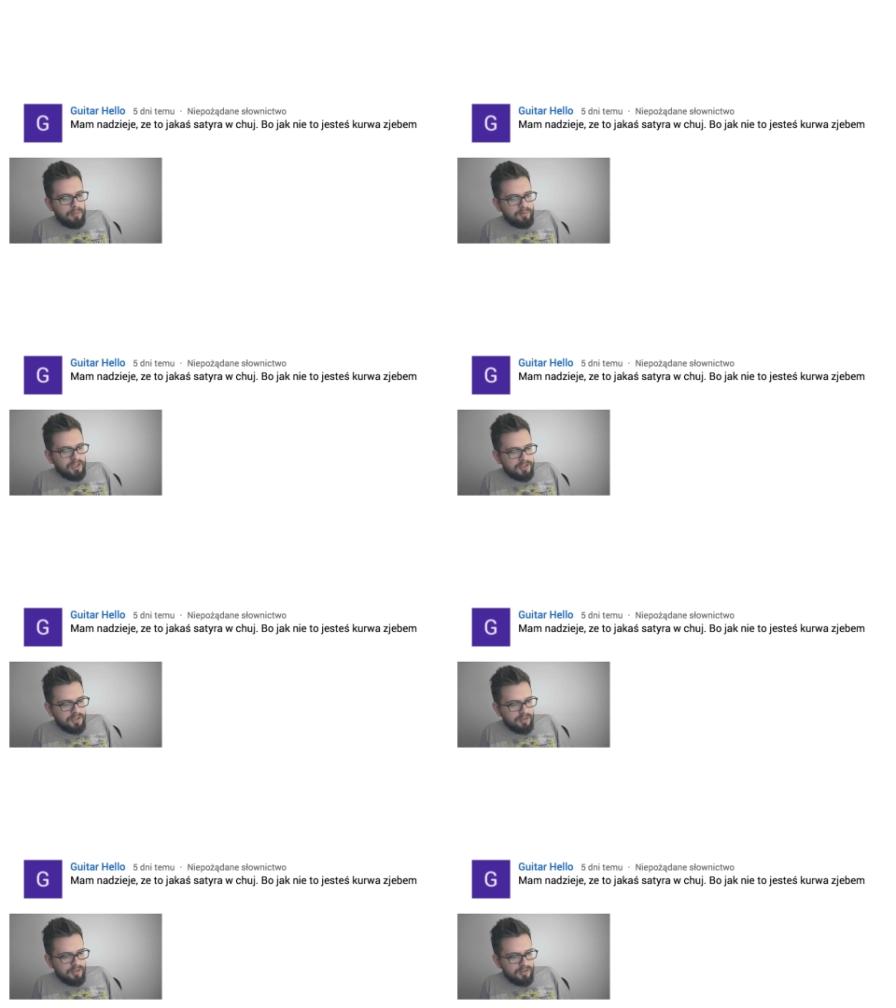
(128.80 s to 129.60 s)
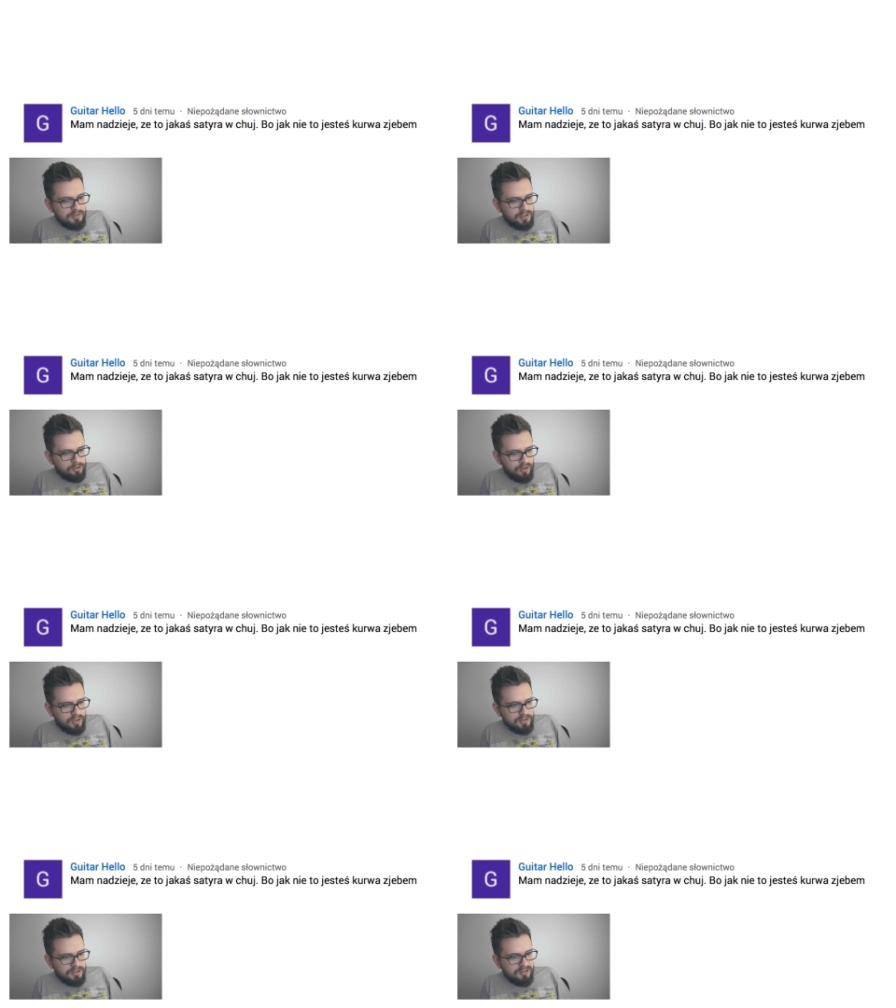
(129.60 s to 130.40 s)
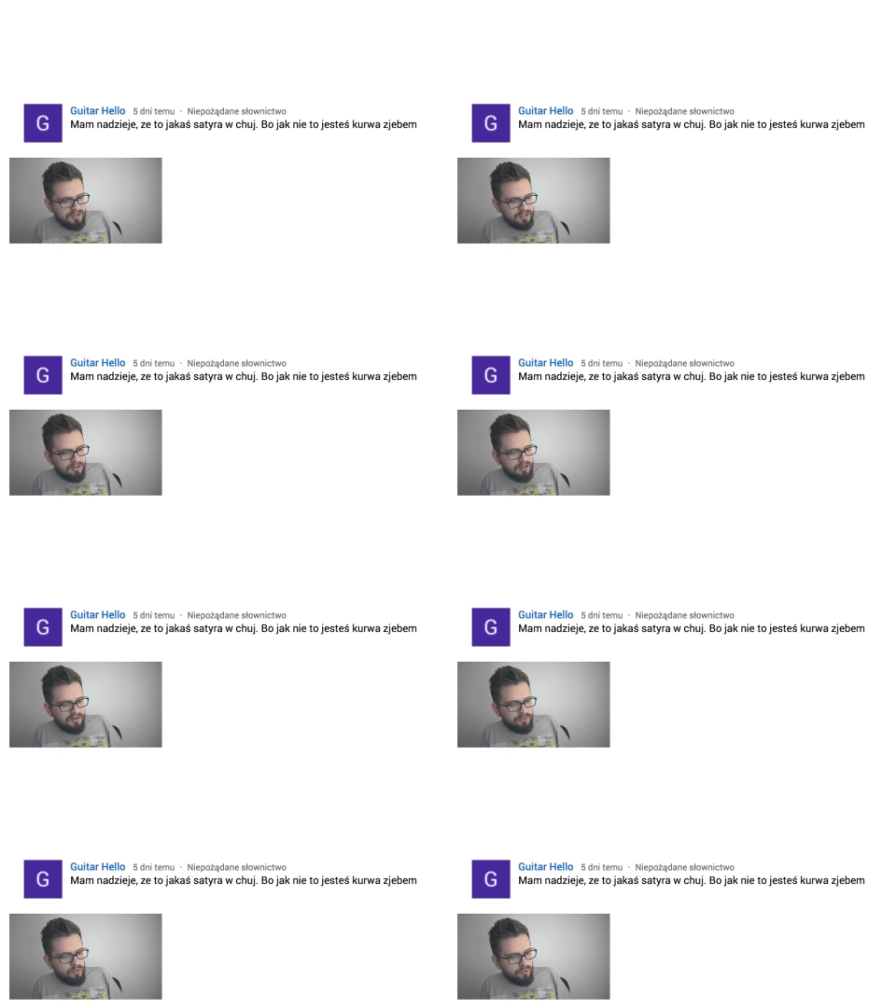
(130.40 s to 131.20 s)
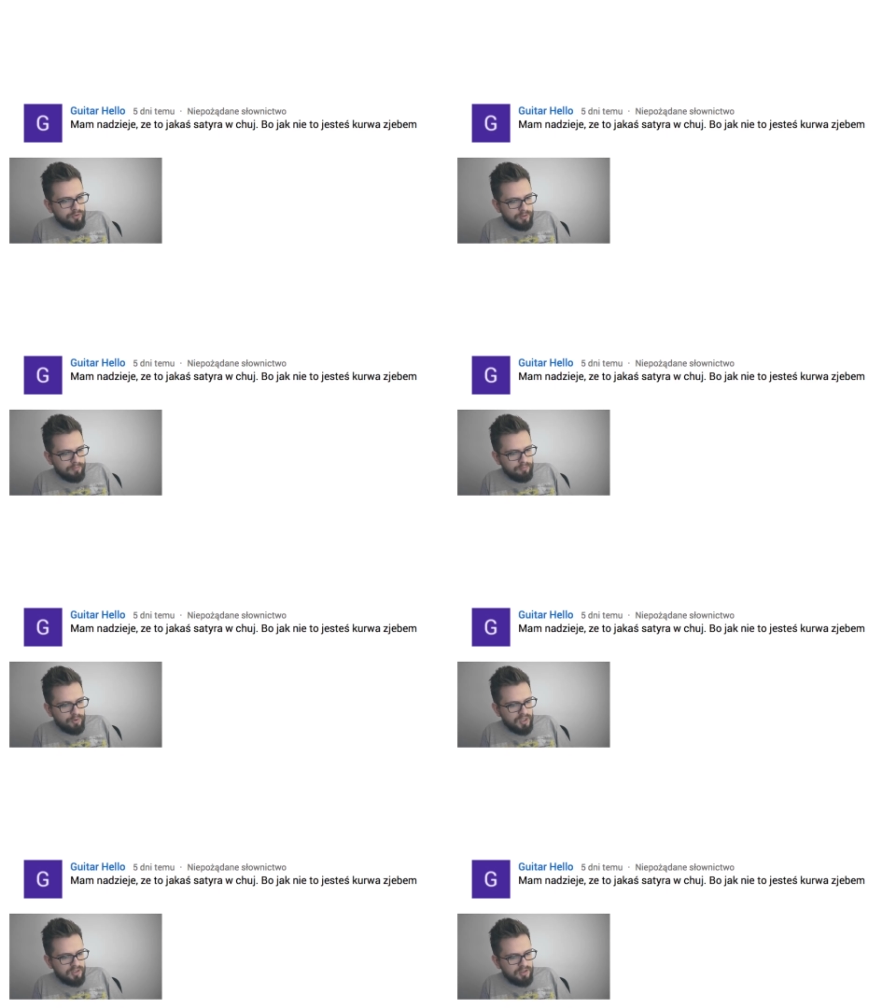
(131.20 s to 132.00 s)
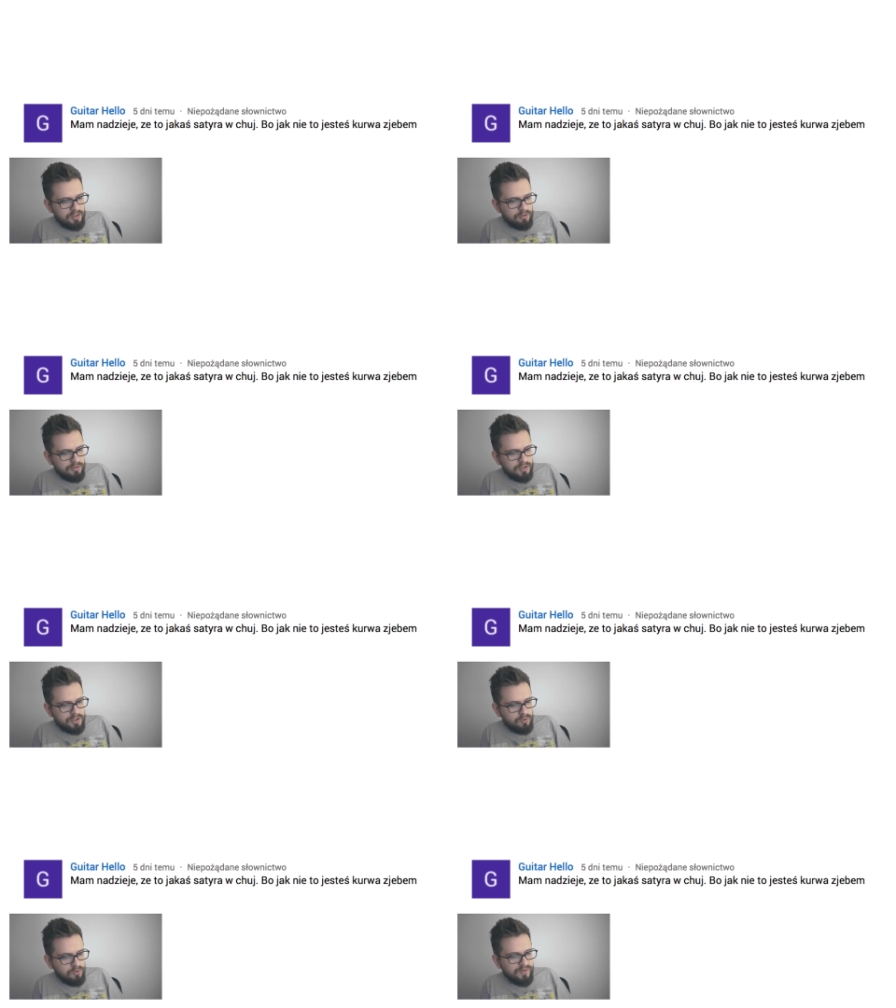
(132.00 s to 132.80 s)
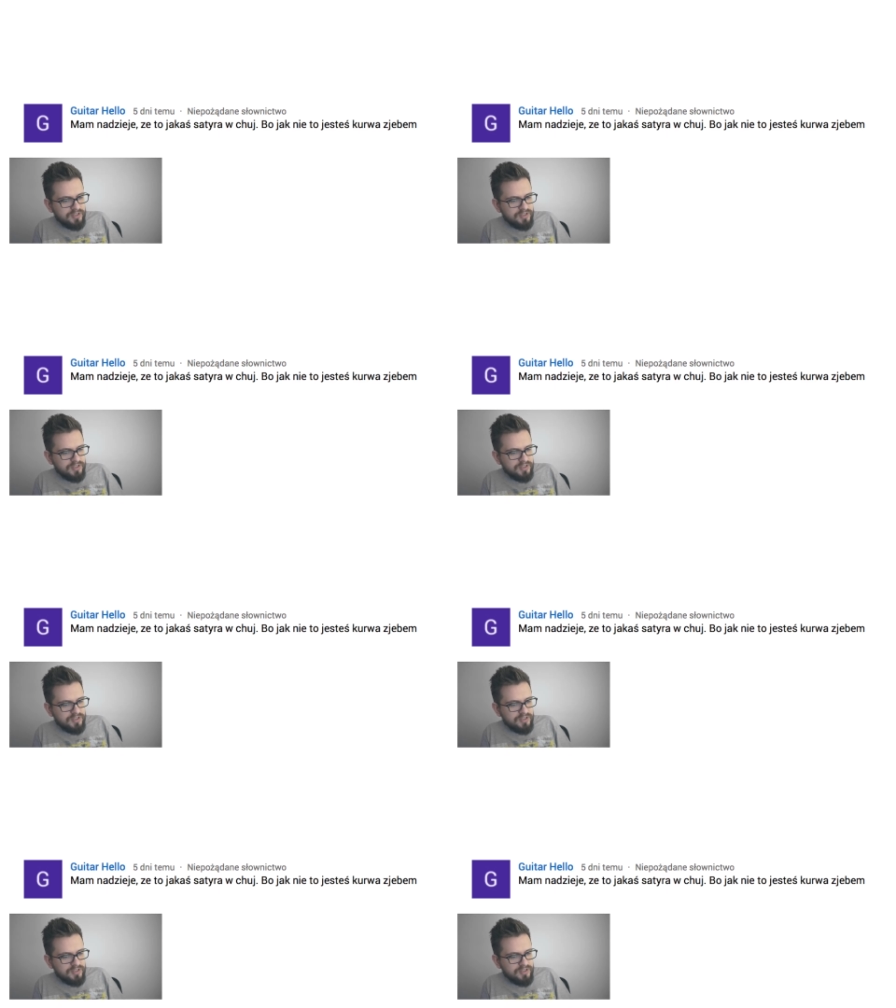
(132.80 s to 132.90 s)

Mam nadzieję, za to jakaś satyra w chuj, bo jak nie, to jesteś kurwa